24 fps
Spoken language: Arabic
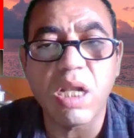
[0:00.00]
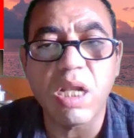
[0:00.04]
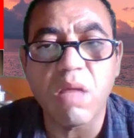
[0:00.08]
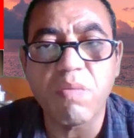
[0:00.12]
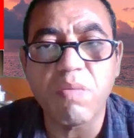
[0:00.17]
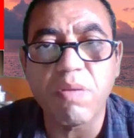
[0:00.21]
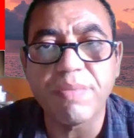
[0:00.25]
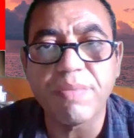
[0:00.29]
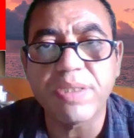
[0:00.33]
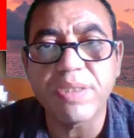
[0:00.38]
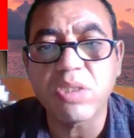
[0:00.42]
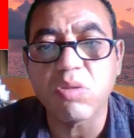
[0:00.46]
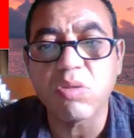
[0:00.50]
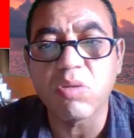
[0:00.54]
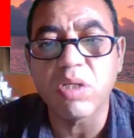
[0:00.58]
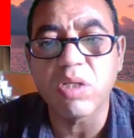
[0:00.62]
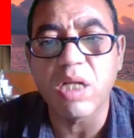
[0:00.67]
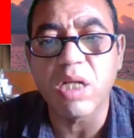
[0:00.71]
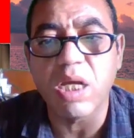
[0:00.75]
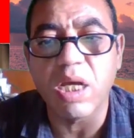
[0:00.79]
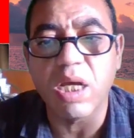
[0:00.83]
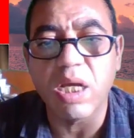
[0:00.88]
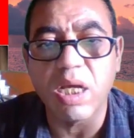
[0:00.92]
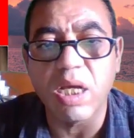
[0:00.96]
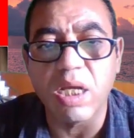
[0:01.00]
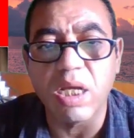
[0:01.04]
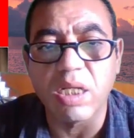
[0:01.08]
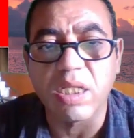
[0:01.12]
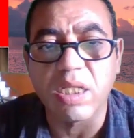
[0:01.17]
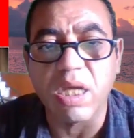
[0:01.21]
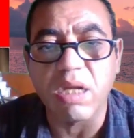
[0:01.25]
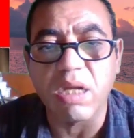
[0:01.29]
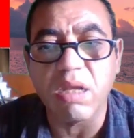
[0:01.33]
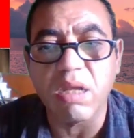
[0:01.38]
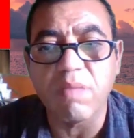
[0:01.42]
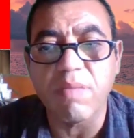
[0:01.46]
أننا في مصر
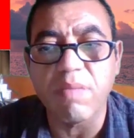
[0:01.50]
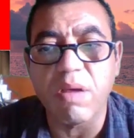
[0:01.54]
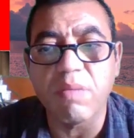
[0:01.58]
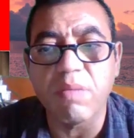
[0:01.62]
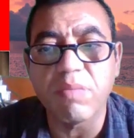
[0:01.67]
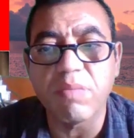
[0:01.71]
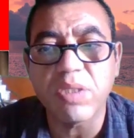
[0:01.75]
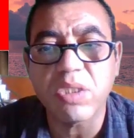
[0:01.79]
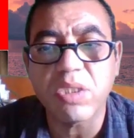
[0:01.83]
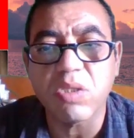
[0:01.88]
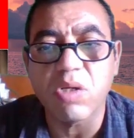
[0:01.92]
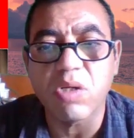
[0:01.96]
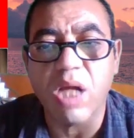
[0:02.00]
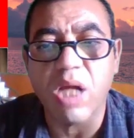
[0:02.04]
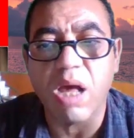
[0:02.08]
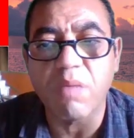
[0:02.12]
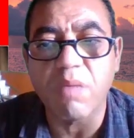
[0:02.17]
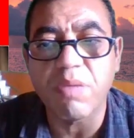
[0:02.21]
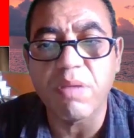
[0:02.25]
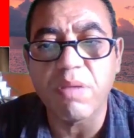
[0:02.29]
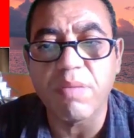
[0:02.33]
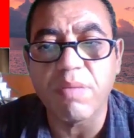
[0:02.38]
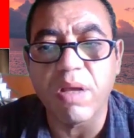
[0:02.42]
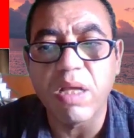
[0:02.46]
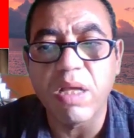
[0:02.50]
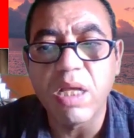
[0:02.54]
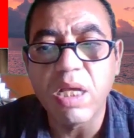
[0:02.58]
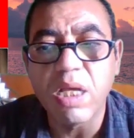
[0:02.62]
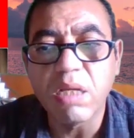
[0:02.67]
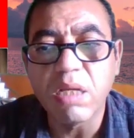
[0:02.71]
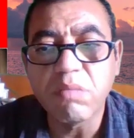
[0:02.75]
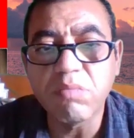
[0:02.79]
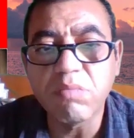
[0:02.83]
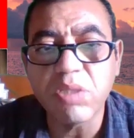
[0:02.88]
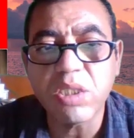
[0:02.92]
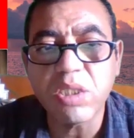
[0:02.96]
الكريمة مصر الحبيبة
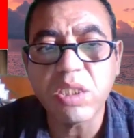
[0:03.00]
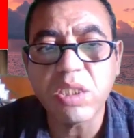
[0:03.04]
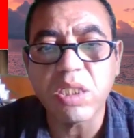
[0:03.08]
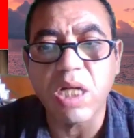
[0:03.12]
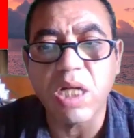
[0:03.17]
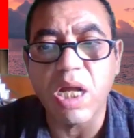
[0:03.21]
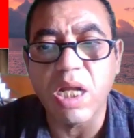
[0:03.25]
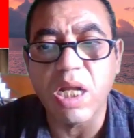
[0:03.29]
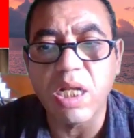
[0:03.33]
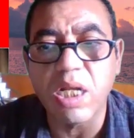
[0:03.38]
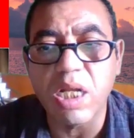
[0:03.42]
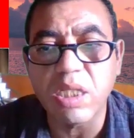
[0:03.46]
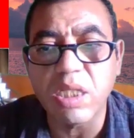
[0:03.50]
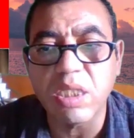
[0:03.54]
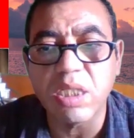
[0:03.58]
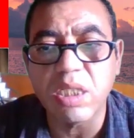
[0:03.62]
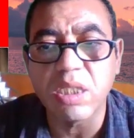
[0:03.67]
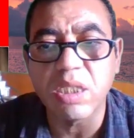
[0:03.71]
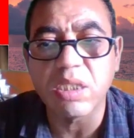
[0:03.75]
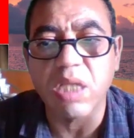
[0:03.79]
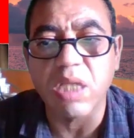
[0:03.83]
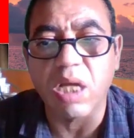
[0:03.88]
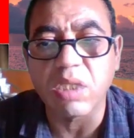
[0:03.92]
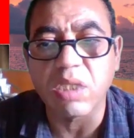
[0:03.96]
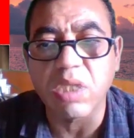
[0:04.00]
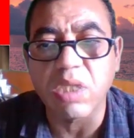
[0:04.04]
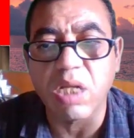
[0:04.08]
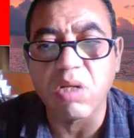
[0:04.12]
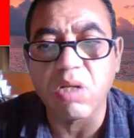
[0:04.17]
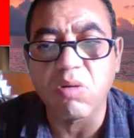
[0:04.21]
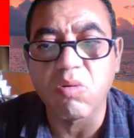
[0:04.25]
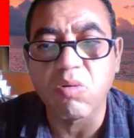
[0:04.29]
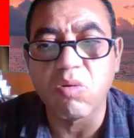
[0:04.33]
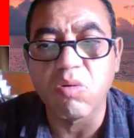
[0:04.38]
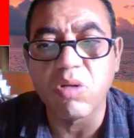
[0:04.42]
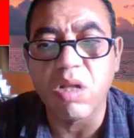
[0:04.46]
مصر التي
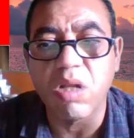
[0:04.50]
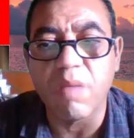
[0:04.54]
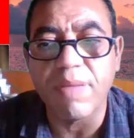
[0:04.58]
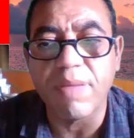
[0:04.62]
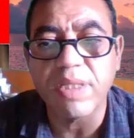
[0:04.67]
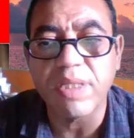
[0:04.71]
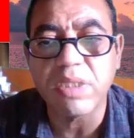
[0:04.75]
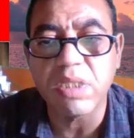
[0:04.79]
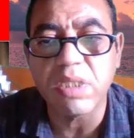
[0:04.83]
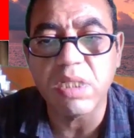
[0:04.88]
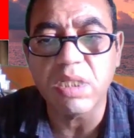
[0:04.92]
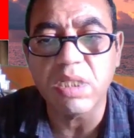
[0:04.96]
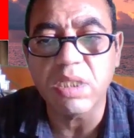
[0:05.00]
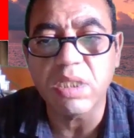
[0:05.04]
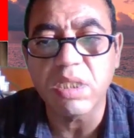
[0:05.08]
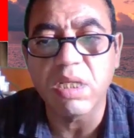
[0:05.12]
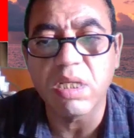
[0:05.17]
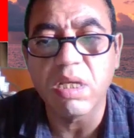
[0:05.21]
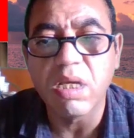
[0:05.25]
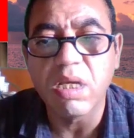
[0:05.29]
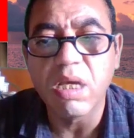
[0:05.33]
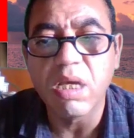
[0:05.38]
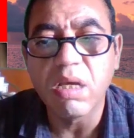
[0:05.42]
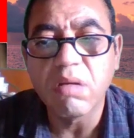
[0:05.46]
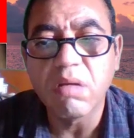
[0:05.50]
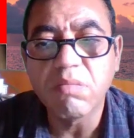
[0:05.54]
تعتنق كل مسيحي